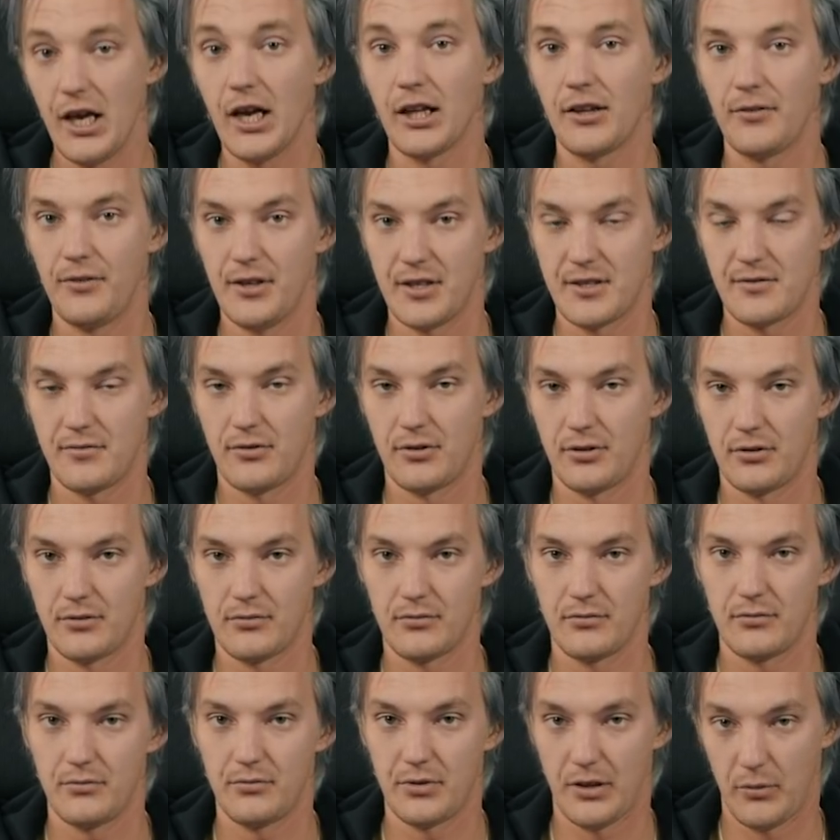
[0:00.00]
и
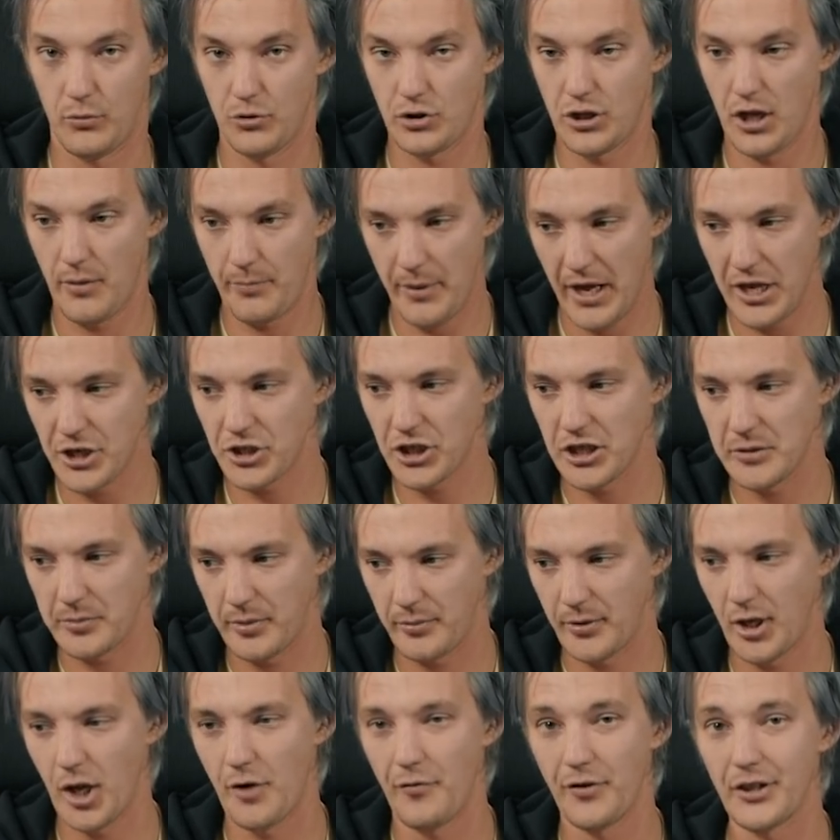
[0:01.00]
ответственно. Потому что, опять же,
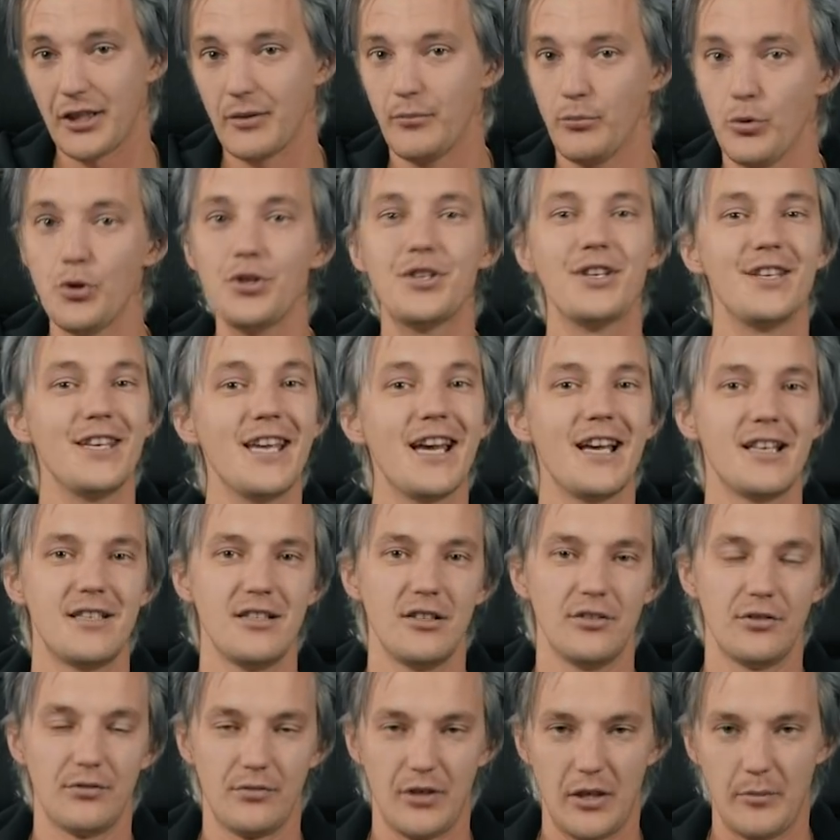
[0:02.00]
напоминаю, вы там будете не
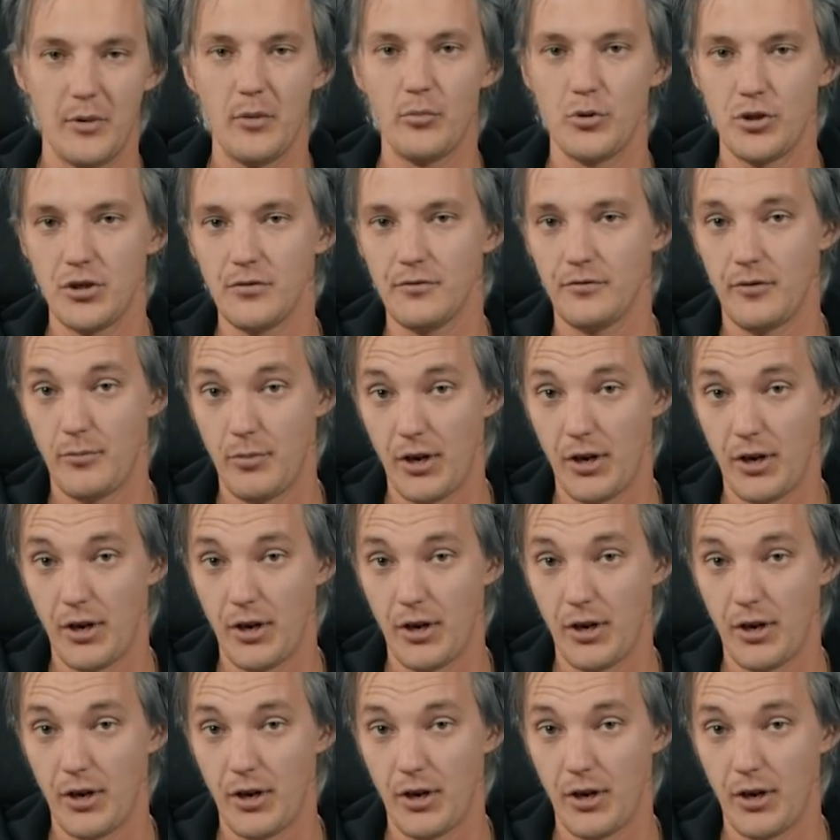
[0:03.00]
один, и мы будем